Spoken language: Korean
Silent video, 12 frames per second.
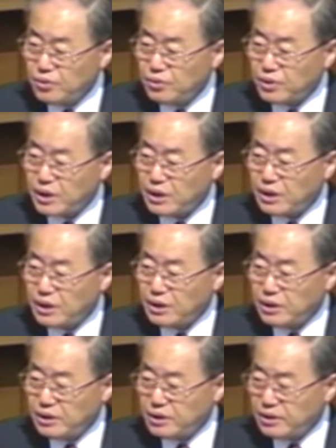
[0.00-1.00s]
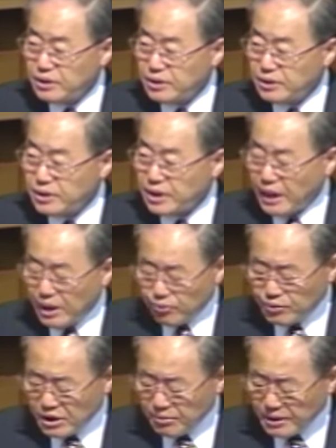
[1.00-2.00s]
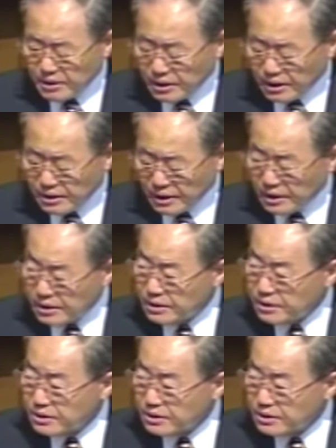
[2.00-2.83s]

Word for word: 우리 개업 예배 때에